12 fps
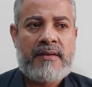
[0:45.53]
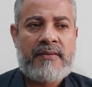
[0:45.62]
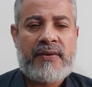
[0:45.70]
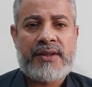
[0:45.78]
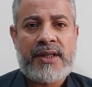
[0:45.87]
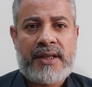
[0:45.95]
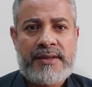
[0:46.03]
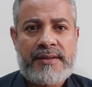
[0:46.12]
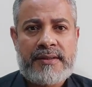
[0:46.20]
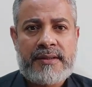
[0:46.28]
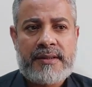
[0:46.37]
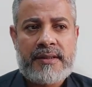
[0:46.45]
فضلا
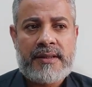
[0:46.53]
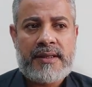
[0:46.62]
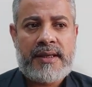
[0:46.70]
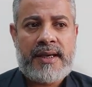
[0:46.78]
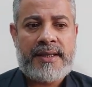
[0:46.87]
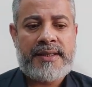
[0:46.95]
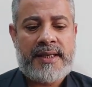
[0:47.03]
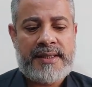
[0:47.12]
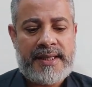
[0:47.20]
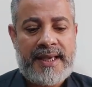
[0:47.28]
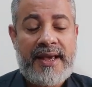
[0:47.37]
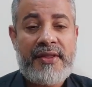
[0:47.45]
عن
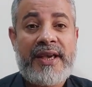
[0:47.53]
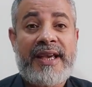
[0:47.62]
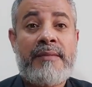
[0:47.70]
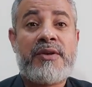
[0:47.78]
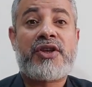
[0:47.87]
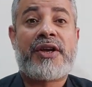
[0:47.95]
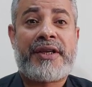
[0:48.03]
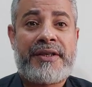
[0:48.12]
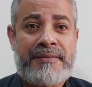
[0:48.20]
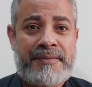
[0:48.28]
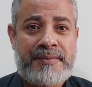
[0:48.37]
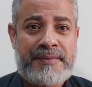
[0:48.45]
أن هذا علم شرعي
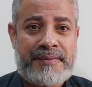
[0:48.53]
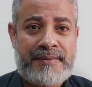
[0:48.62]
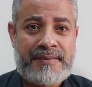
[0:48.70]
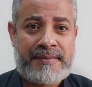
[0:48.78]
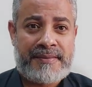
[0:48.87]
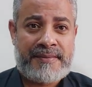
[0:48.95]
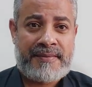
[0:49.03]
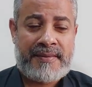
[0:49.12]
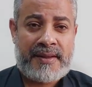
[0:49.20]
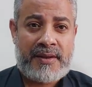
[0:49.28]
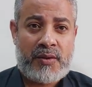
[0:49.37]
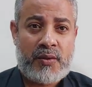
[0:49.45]

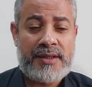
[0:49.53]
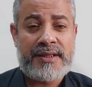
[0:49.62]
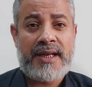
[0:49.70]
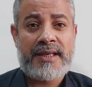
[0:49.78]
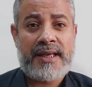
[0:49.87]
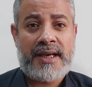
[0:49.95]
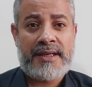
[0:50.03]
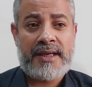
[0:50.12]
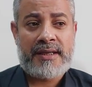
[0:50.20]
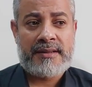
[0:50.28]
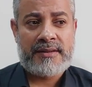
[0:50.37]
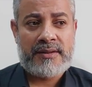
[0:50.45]
ولذلك
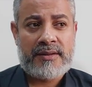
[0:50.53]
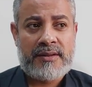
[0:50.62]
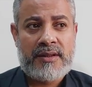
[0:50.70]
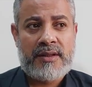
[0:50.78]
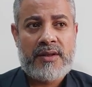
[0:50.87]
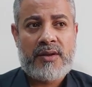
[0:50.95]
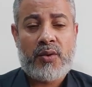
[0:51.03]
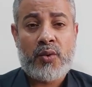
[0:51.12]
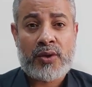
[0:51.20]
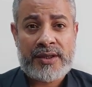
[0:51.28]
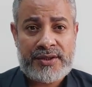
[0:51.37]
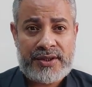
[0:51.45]
أنا
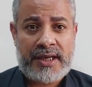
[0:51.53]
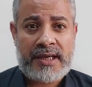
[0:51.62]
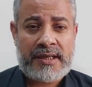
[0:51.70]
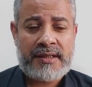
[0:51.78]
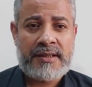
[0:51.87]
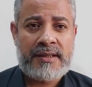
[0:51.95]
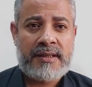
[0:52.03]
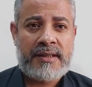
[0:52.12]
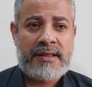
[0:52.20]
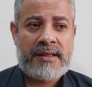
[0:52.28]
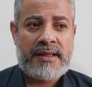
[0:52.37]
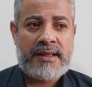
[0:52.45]
أرجح
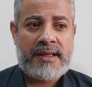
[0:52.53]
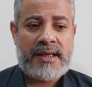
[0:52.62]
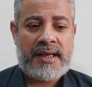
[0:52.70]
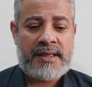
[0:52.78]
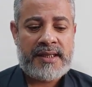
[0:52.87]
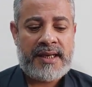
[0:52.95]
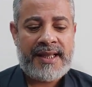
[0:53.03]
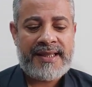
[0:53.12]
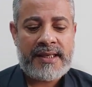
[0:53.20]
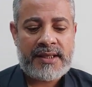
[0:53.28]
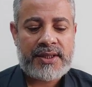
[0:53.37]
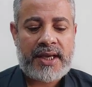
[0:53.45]
أن
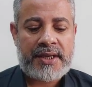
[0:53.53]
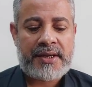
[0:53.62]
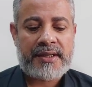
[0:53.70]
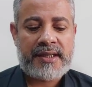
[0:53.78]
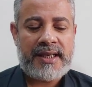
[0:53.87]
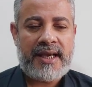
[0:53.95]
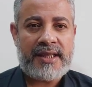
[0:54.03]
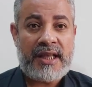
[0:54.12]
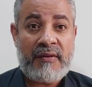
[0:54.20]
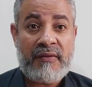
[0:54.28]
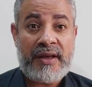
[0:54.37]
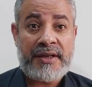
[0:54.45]
الذي يتعرض لهذا
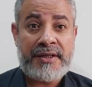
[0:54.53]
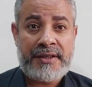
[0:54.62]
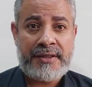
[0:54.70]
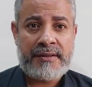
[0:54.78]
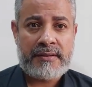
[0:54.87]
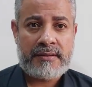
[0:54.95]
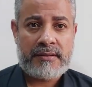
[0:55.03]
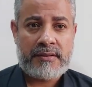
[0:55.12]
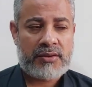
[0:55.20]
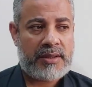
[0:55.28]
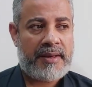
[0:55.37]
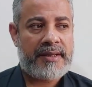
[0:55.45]
الفن
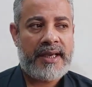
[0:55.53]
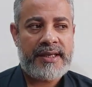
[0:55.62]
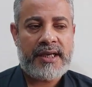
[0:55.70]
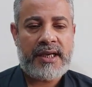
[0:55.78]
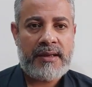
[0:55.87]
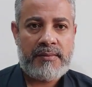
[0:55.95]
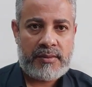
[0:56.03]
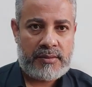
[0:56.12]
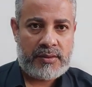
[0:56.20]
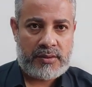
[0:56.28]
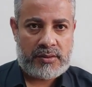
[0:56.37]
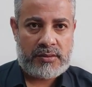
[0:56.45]
طبعا أي علم
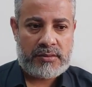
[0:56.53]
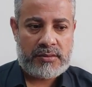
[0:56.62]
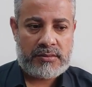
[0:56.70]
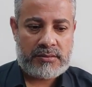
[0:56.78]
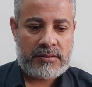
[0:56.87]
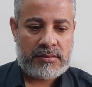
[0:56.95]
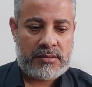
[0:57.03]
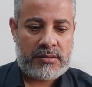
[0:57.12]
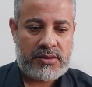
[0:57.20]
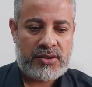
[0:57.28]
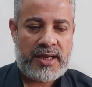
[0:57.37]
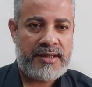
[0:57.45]

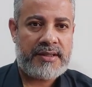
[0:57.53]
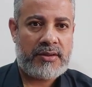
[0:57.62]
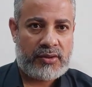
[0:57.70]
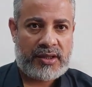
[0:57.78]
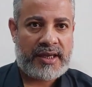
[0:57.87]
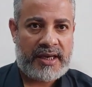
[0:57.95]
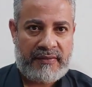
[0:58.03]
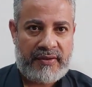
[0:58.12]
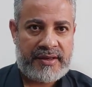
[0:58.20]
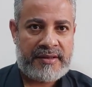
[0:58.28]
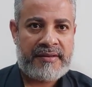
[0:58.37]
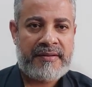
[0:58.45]
جائز أن أطلق عليه
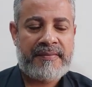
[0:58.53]
فن